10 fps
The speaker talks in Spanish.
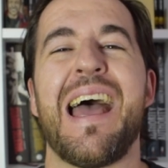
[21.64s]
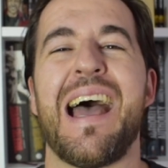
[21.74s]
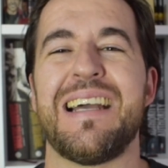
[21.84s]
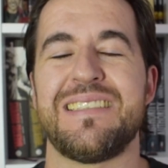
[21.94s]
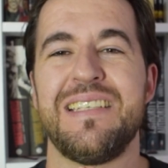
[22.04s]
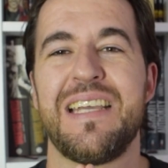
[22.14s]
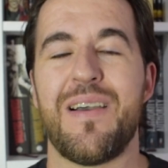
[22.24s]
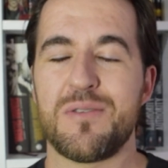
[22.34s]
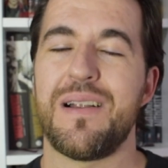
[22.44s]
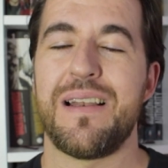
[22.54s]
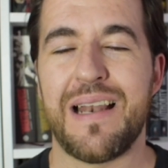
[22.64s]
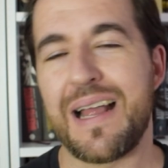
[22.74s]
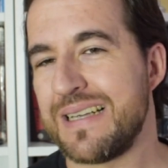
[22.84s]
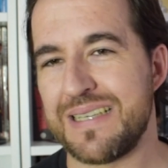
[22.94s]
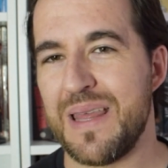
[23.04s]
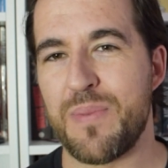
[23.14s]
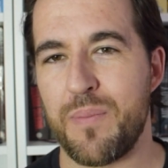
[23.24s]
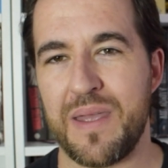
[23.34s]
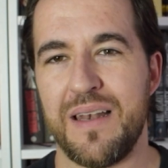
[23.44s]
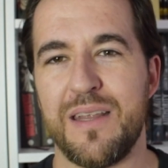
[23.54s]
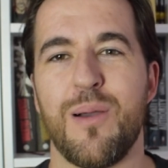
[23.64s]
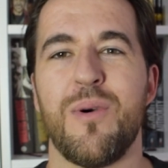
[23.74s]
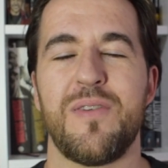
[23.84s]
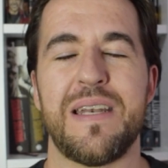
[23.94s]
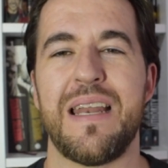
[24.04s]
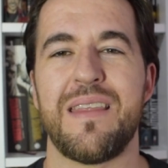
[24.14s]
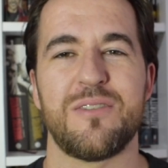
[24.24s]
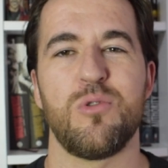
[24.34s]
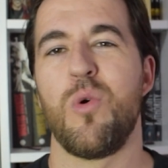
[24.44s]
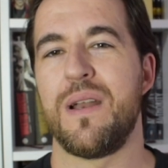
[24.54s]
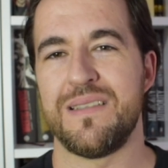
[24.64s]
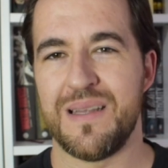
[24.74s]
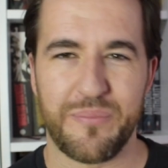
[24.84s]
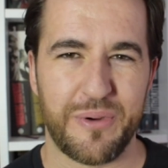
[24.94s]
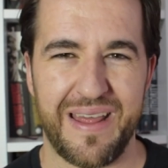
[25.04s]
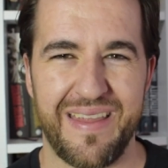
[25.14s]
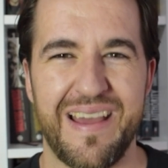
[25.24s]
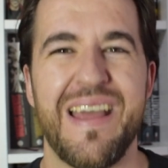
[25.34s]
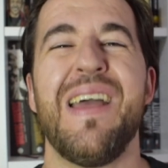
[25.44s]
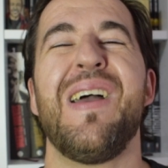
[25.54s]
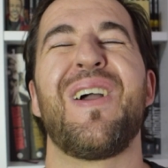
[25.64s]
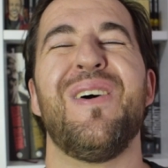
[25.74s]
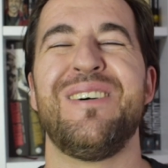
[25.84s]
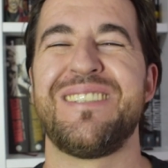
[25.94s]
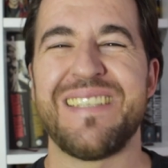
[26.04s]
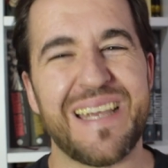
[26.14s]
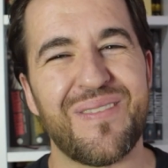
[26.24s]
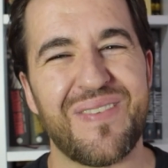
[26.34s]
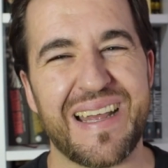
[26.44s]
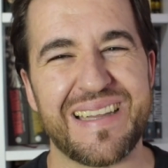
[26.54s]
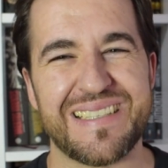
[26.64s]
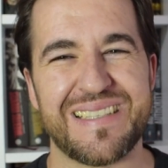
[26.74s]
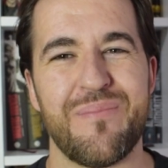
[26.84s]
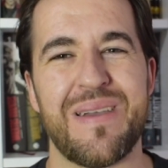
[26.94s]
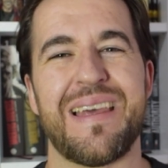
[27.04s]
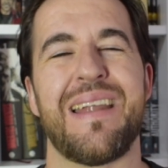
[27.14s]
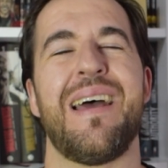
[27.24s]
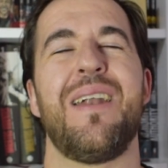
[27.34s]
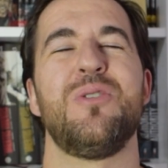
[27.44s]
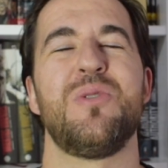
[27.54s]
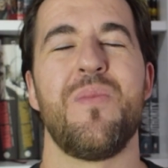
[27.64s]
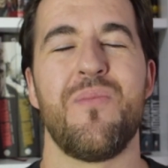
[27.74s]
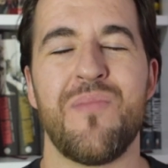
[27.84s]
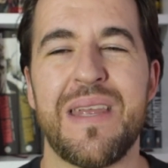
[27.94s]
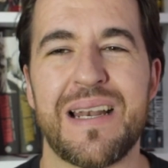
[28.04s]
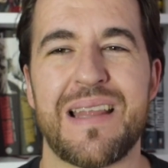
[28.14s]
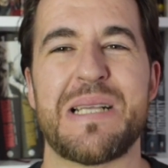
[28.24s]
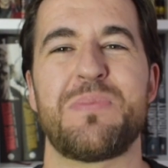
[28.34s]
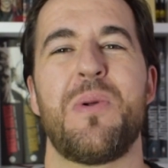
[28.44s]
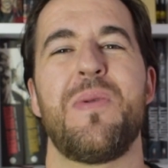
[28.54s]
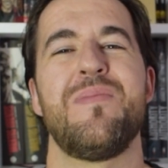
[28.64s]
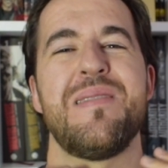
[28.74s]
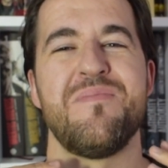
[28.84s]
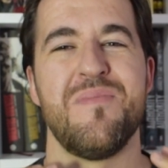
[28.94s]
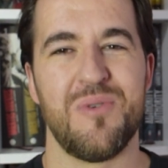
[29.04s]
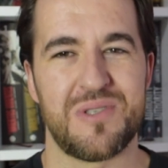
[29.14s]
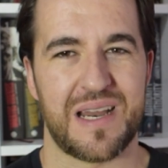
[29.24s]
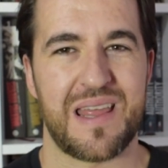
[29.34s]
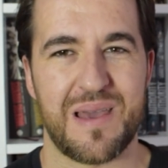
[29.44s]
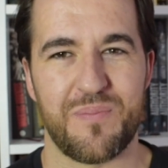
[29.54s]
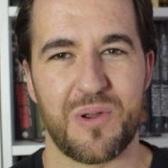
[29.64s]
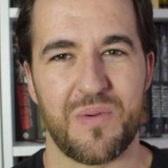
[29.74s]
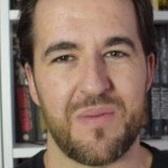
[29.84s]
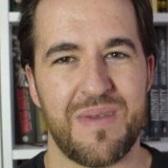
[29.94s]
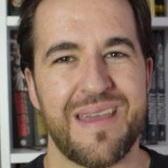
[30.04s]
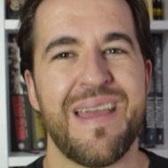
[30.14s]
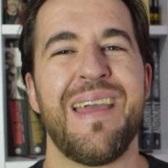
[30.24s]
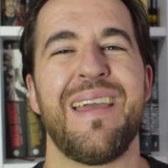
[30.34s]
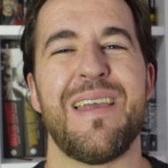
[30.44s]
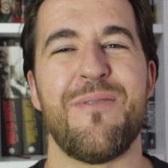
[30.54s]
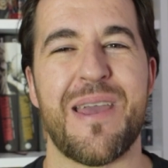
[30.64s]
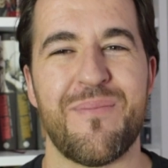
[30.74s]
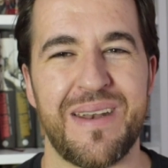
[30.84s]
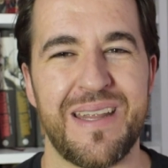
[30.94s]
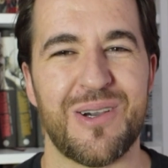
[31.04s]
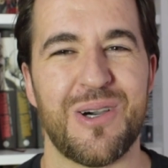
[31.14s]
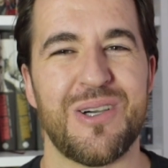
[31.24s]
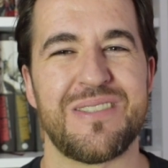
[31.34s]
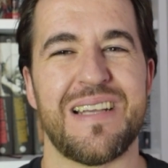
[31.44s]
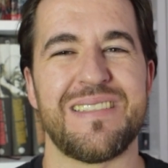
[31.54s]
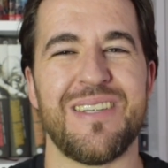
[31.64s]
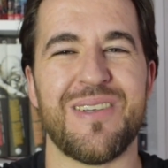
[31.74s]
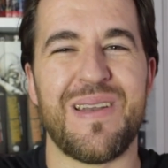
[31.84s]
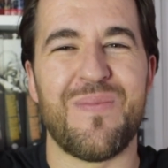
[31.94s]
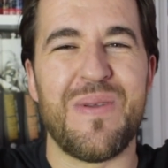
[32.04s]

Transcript: Así que vamos a hablar de la casa de papel y cómo finaliza su cuarta temporada. Como siempre, antes de empezar, daros un mil gracias por verme, muchas gracias por verme y bienvenidos a Sillón y